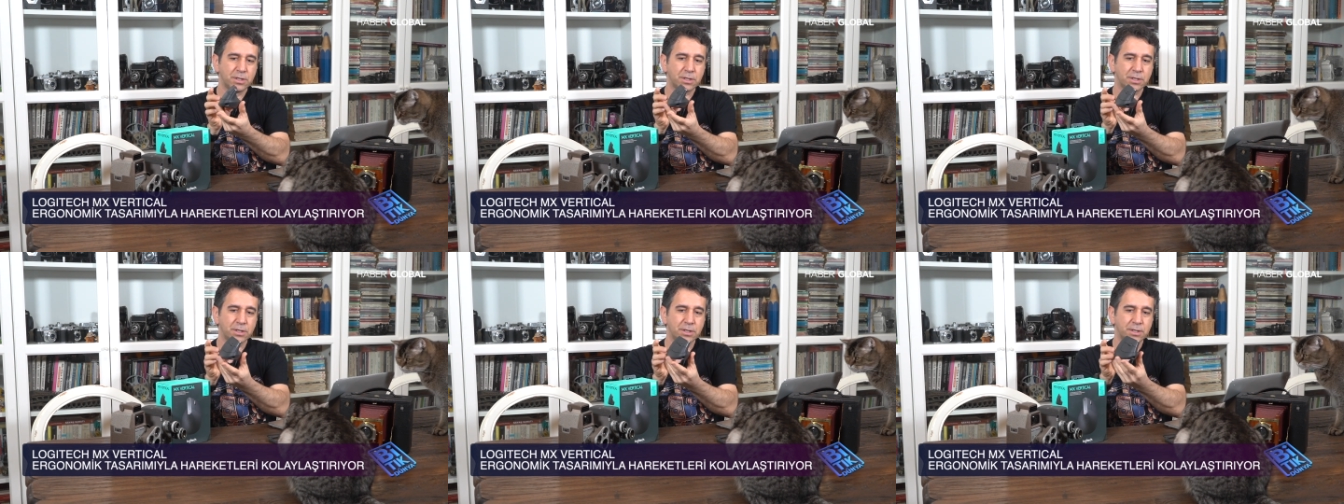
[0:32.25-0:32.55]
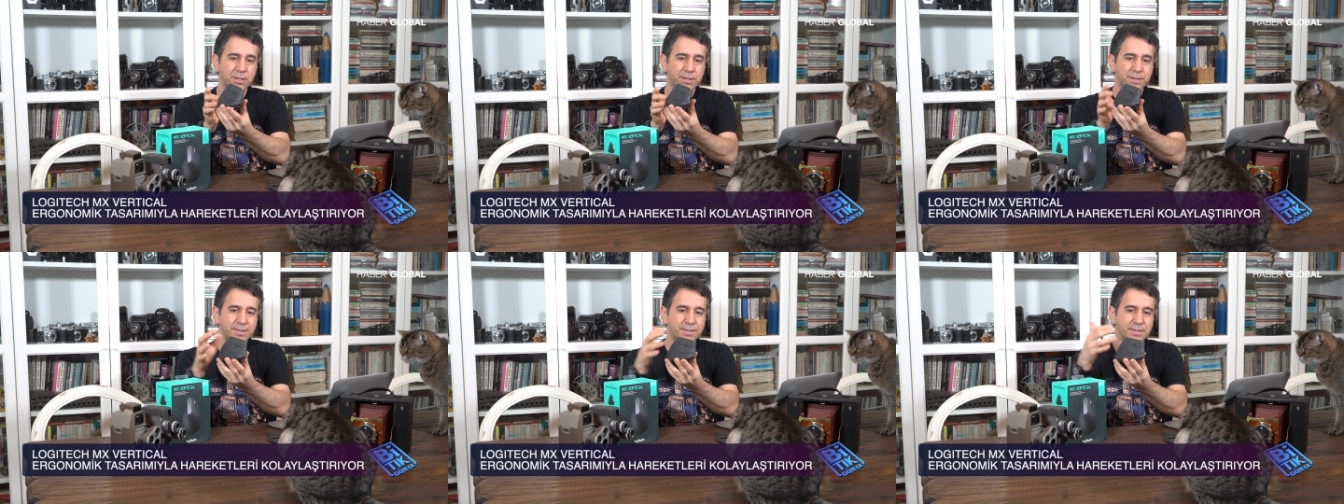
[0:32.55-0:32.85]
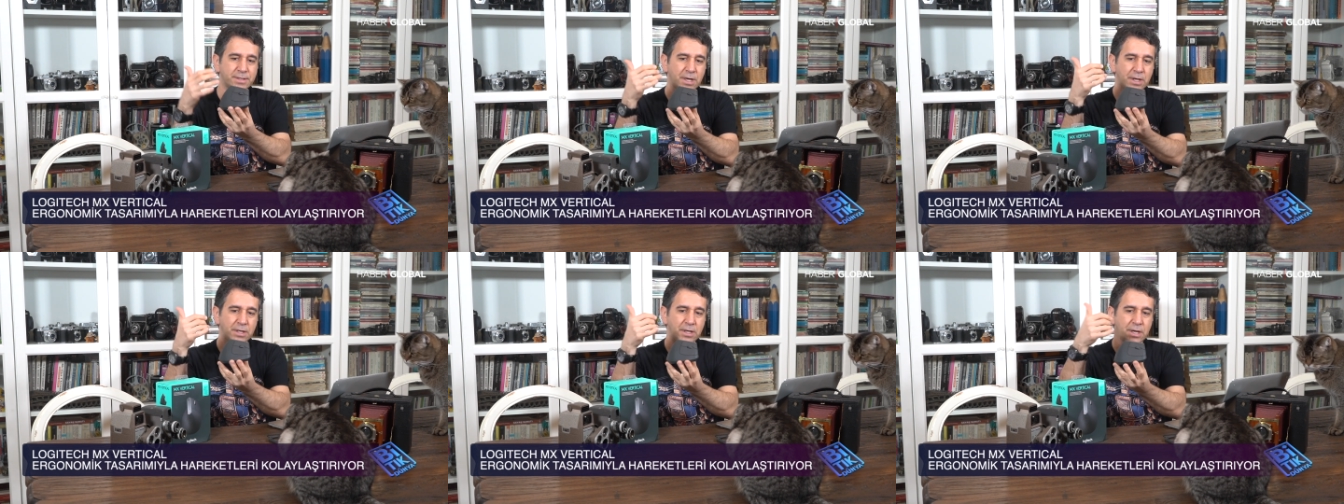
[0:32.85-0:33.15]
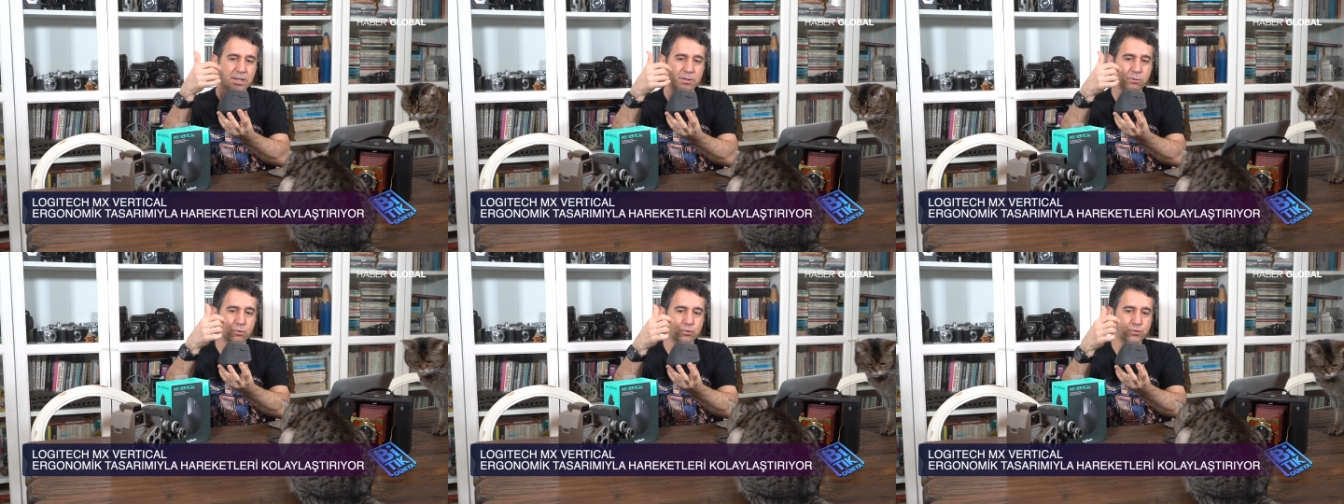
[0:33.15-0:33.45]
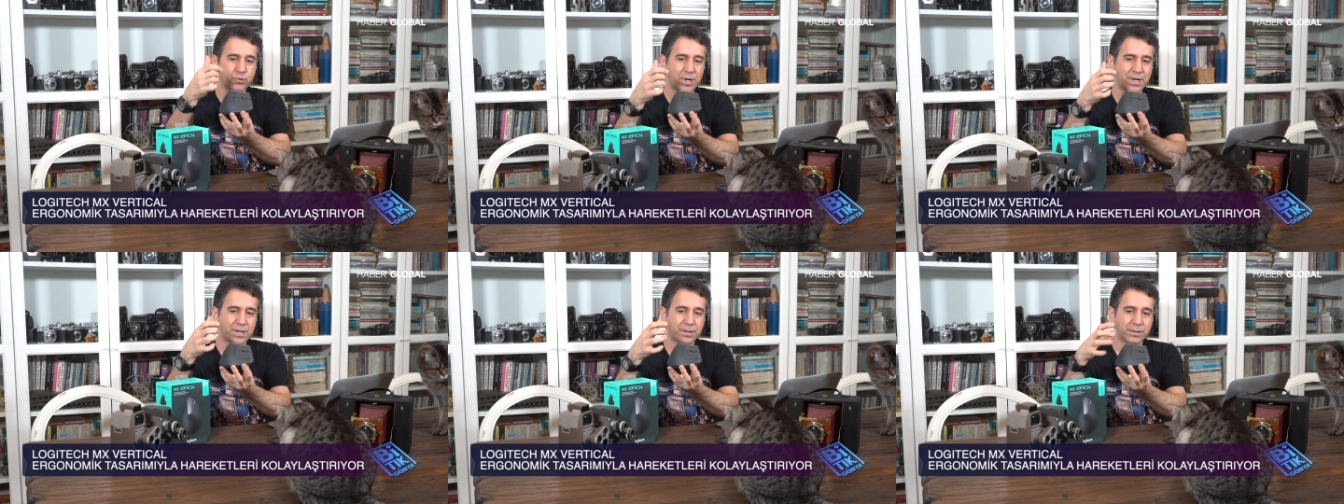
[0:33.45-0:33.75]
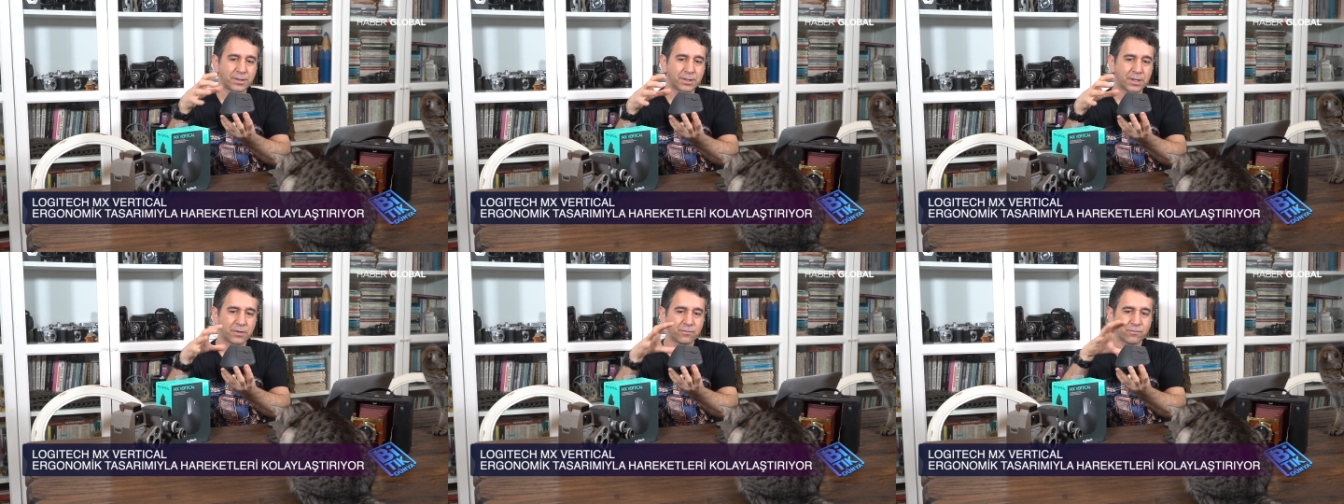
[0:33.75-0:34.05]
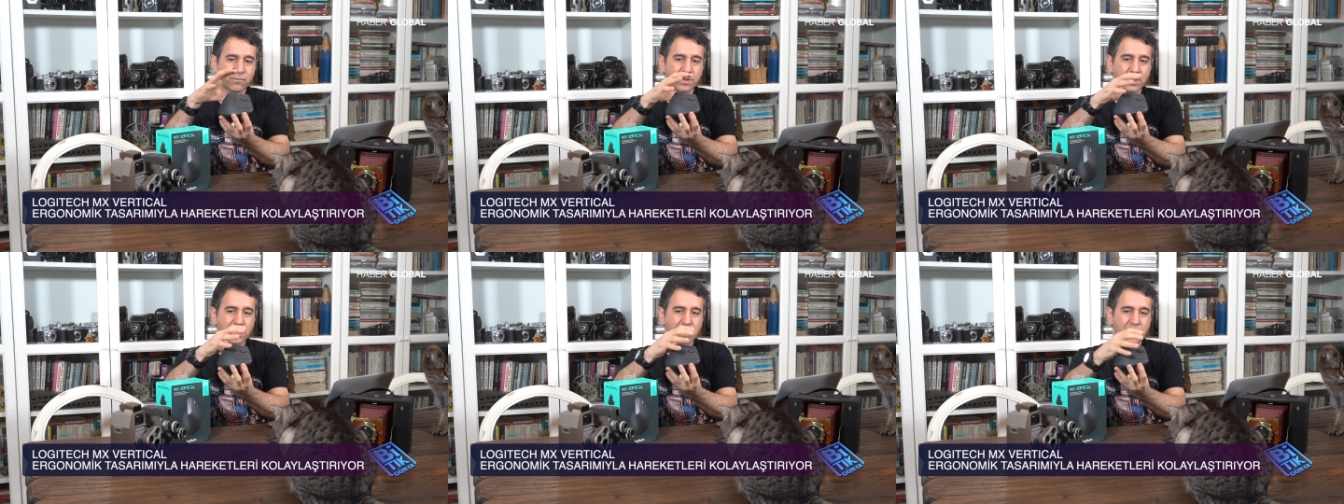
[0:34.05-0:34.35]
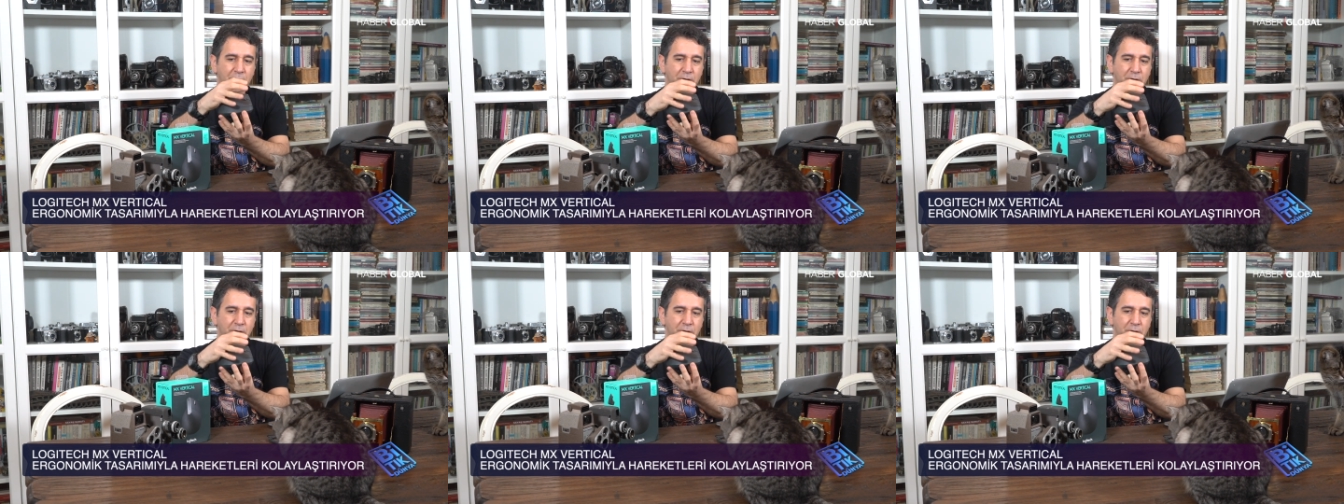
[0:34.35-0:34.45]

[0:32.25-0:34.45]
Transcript: e, salyangozu andıran ve